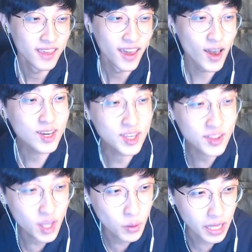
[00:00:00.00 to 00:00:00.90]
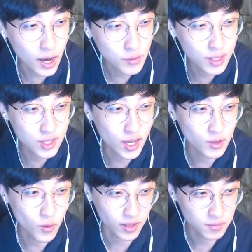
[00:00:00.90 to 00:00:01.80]
해킹 대회 나가서 1등 하는
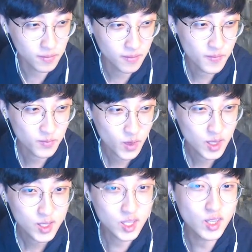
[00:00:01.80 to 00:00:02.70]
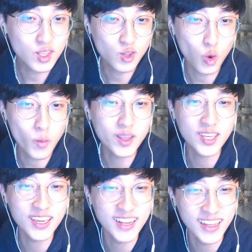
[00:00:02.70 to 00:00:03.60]
거 아님? 치트 오메틱이라는